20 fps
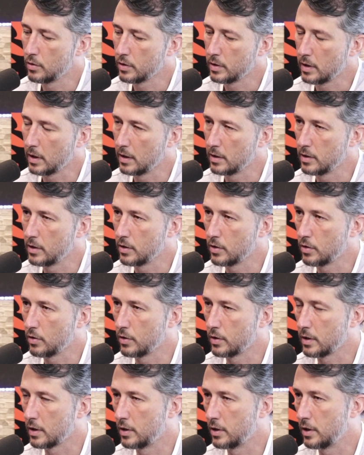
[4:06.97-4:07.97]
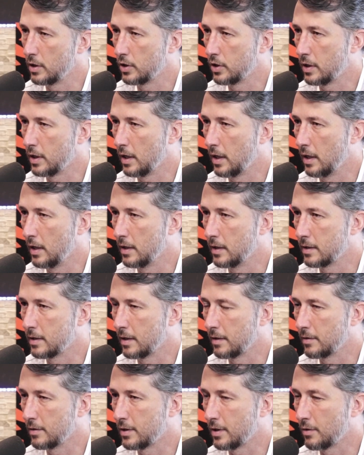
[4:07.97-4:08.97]
transistores que a gente tem ali,
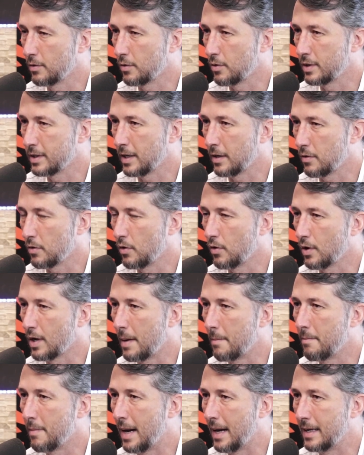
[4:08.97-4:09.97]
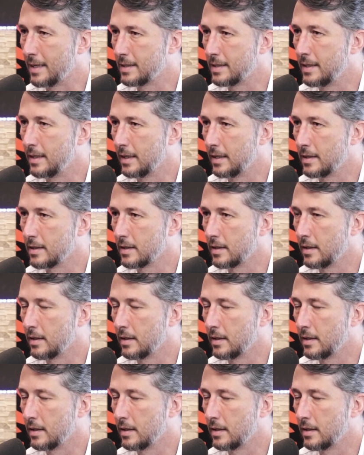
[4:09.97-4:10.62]
você não consegue colocar mais deles ali.